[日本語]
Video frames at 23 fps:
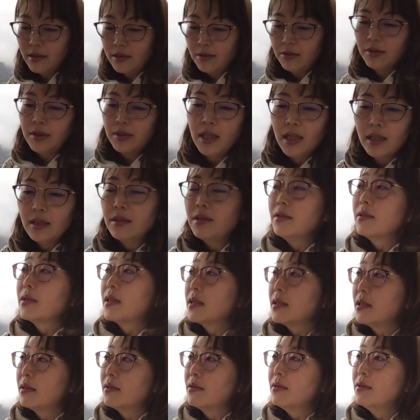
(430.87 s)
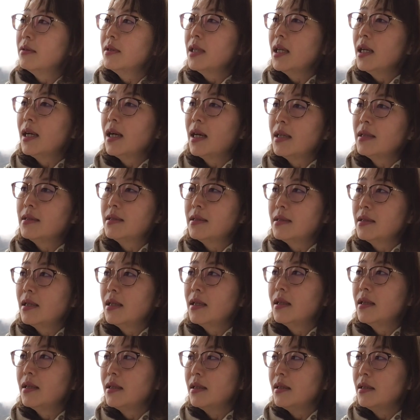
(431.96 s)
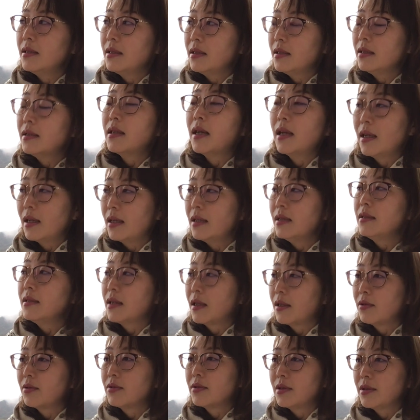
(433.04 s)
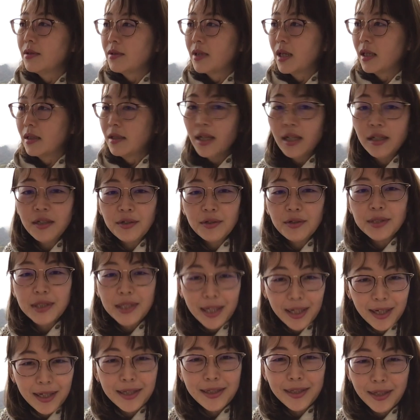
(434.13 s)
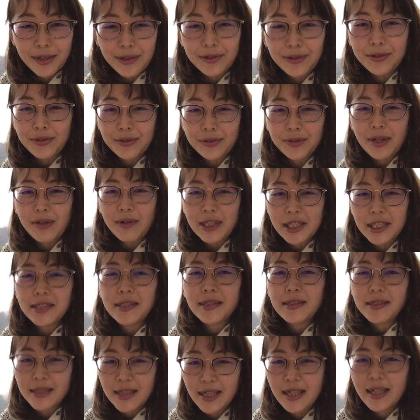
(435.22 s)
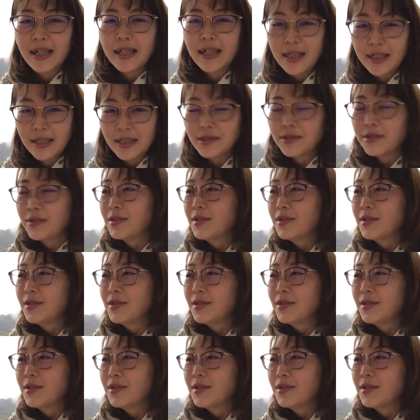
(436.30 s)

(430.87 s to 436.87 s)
状態というかさ、どんな感じでいたらいいんだろうというか、何をしたらいいんだろうということは私たち聞かないんですよ。